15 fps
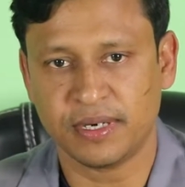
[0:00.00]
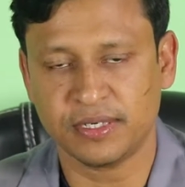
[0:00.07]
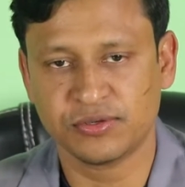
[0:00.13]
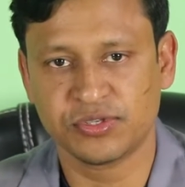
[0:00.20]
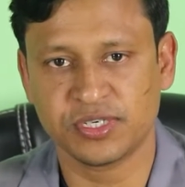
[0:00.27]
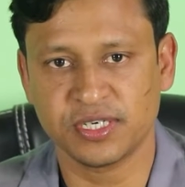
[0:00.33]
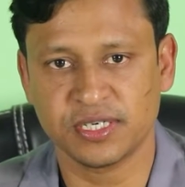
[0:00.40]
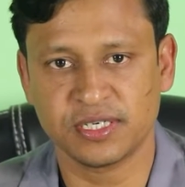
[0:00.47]

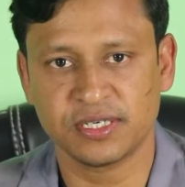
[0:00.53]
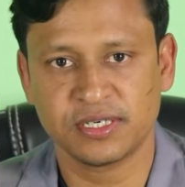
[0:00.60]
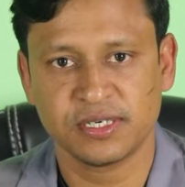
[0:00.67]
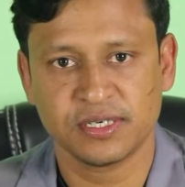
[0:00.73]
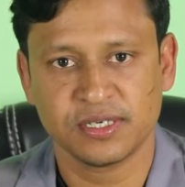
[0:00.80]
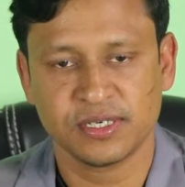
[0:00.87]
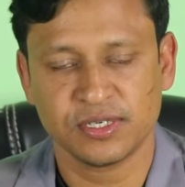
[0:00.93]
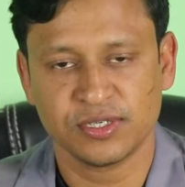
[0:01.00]
মানুষের
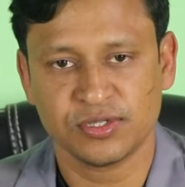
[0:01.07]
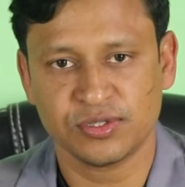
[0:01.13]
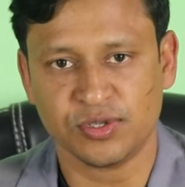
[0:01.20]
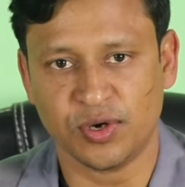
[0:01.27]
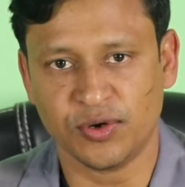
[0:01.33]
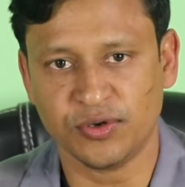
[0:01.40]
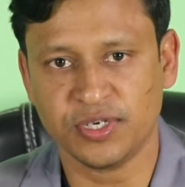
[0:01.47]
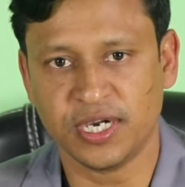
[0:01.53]

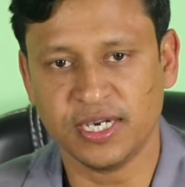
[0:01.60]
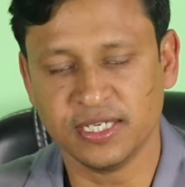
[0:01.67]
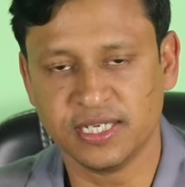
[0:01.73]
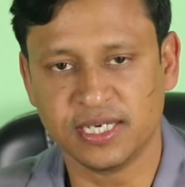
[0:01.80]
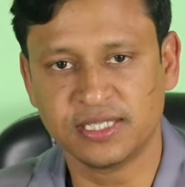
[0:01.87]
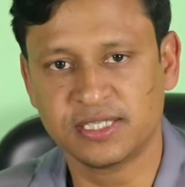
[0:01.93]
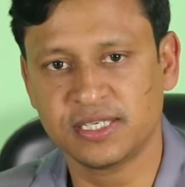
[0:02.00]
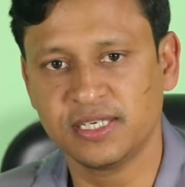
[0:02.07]
দরজায়
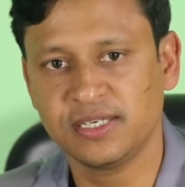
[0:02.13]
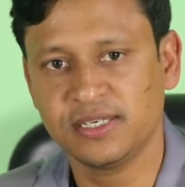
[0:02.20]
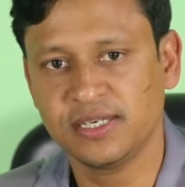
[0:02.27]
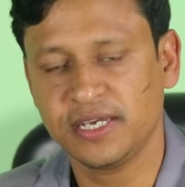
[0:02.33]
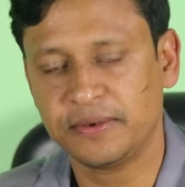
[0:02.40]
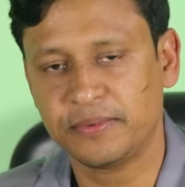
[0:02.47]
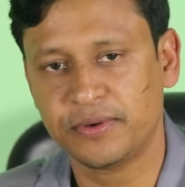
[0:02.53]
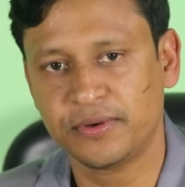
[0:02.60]
যাচ্ছি
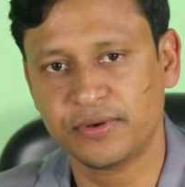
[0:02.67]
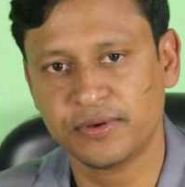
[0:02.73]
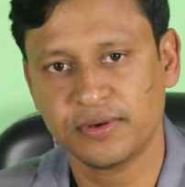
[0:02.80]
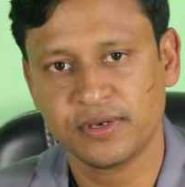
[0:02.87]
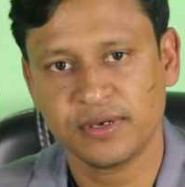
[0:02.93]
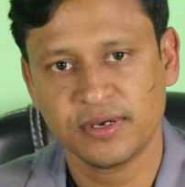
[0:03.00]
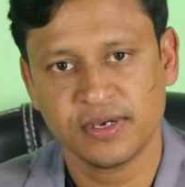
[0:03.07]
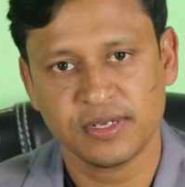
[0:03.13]
এবং
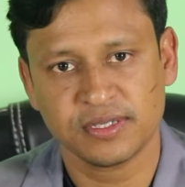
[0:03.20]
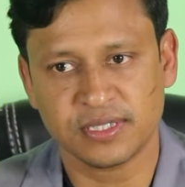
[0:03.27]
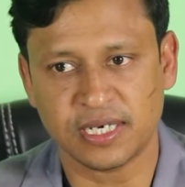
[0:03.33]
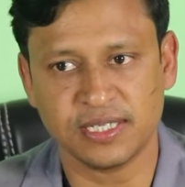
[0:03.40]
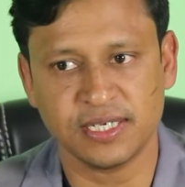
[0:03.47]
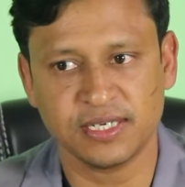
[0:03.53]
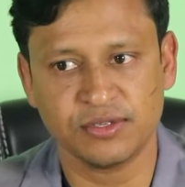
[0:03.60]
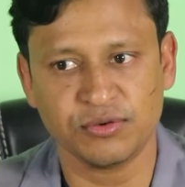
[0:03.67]

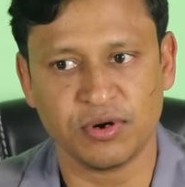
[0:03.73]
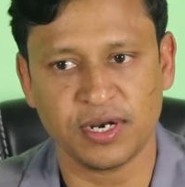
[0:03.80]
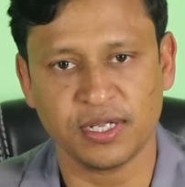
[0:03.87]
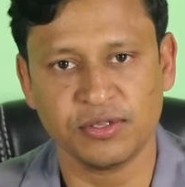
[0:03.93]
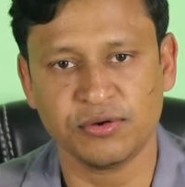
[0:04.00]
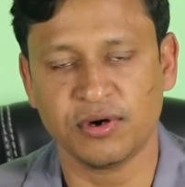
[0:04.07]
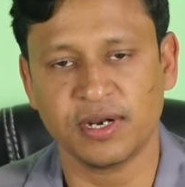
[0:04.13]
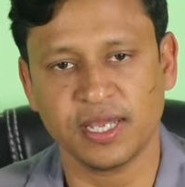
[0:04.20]
তাদের দুয়ারে
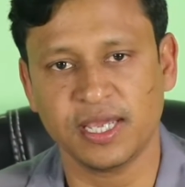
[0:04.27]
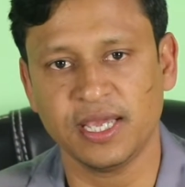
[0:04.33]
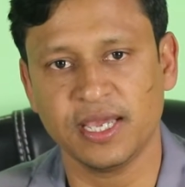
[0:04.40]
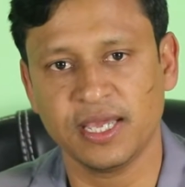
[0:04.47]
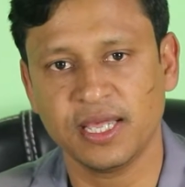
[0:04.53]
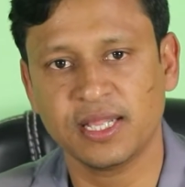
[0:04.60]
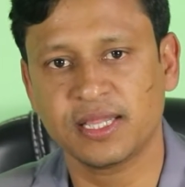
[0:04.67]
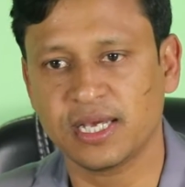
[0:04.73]
দুয়ারে
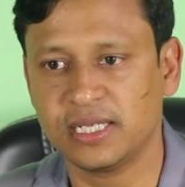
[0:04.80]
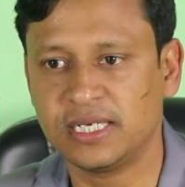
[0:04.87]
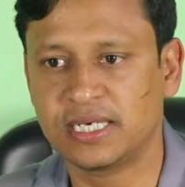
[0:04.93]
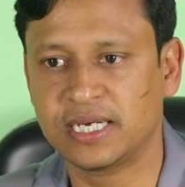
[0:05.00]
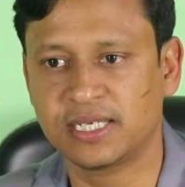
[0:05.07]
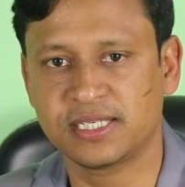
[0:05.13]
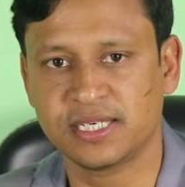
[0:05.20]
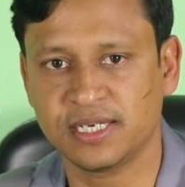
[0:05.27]
গিয়ে তাদের
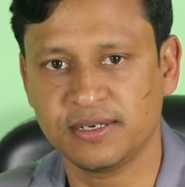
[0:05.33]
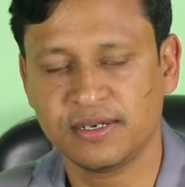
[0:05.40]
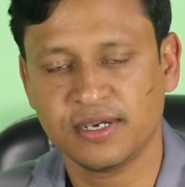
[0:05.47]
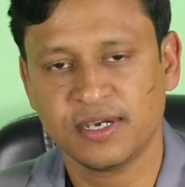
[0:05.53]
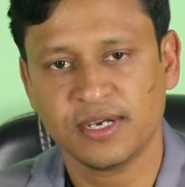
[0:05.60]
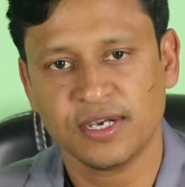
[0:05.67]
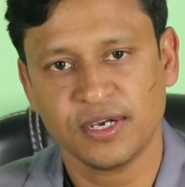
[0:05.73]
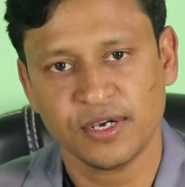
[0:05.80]
কাছে
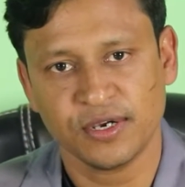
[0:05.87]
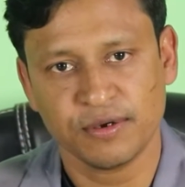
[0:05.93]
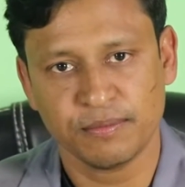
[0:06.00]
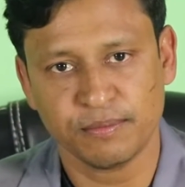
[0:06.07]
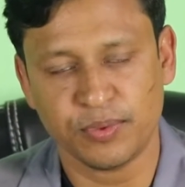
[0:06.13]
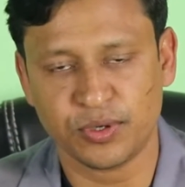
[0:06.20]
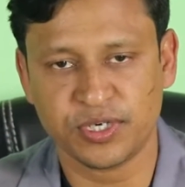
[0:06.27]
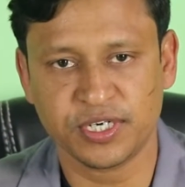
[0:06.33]

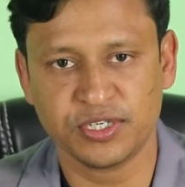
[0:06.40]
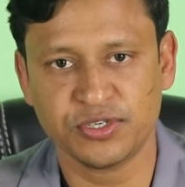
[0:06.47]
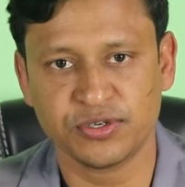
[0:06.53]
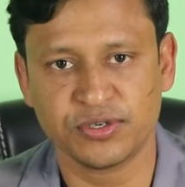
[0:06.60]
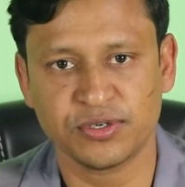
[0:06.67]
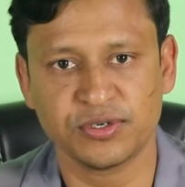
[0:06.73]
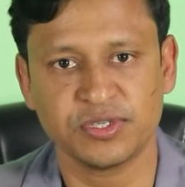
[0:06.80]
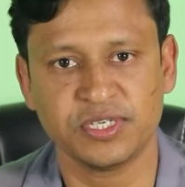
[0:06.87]
ভোটের
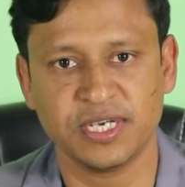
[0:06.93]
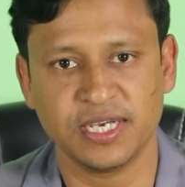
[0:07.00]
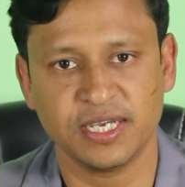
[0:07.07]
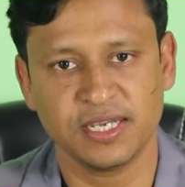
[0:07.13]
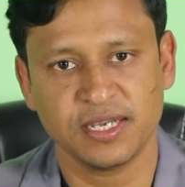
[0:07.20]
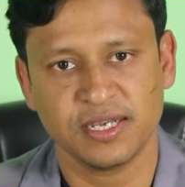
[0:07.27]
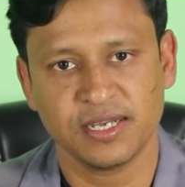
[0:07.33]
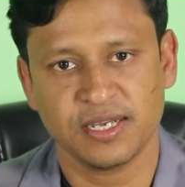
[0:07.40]
জন্য যে
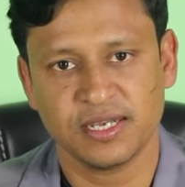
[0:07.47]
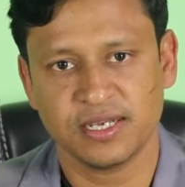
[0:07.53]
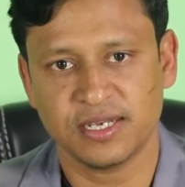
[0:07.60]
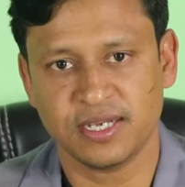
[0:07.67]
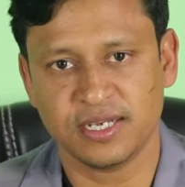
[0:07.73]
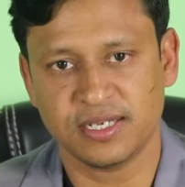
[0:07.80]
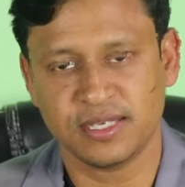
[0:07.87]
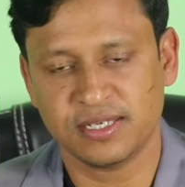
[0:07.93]

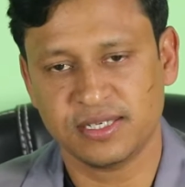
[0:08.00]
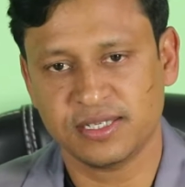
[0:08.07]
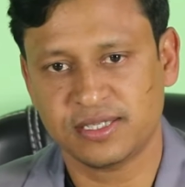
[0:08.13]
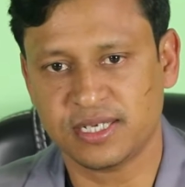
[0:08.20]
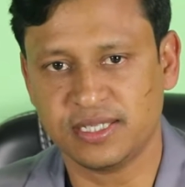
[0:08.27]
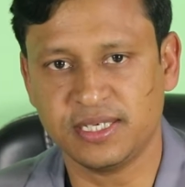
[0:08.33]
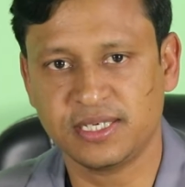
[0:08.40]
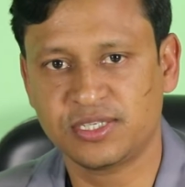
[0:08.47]

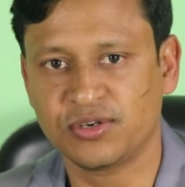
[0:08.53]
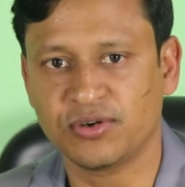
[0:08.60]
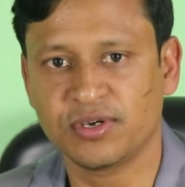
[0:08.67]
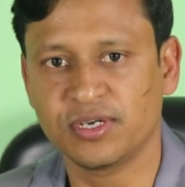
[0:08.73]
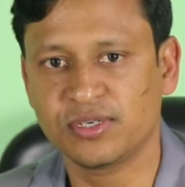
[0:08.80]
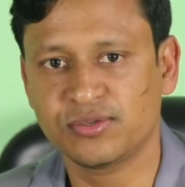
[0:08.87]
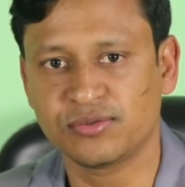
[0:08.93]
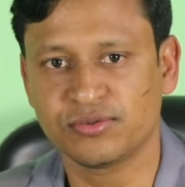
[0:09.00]
তাদের
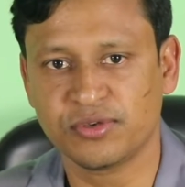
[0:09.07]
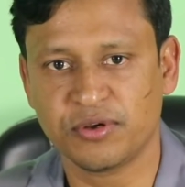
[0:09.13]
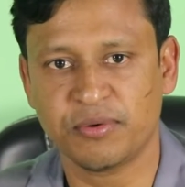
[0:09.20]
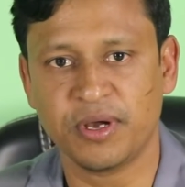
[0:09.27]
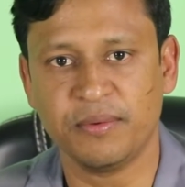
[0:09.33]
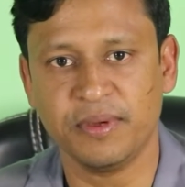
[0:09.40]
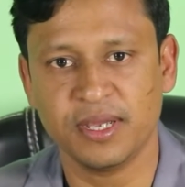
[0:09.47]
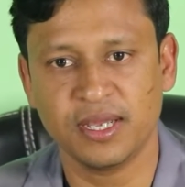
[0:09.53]
সঙ্গে
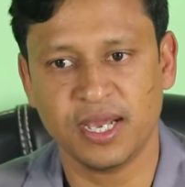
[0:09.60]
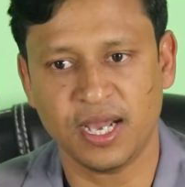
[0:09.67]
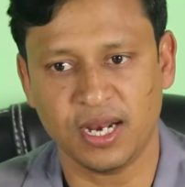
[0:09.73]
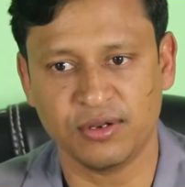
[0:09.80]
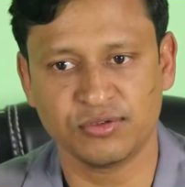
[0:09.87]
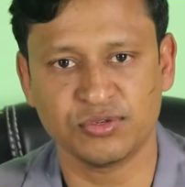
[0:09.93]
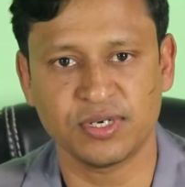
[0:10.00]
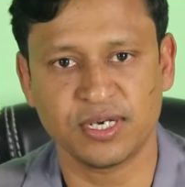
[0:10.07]
সুন্দরভাবে
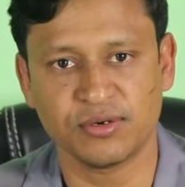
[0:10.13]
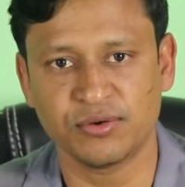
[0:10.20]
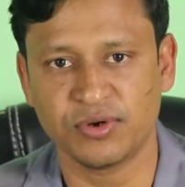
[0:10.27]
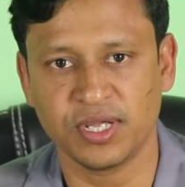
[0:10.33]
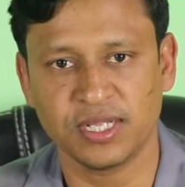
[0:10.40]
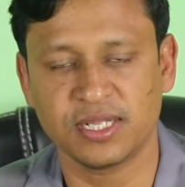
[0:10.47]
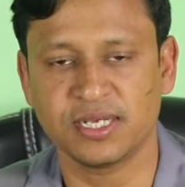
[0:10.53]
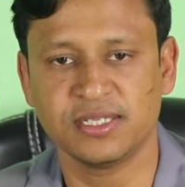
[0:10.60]
আলোচনা
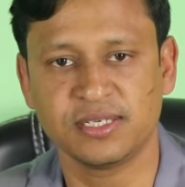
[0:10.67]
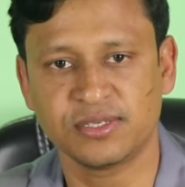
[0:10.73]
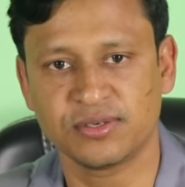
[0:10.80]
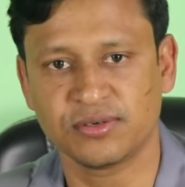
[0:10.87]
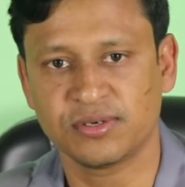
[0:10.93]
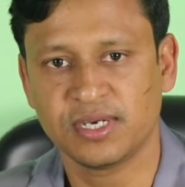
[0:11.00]
করে তাদের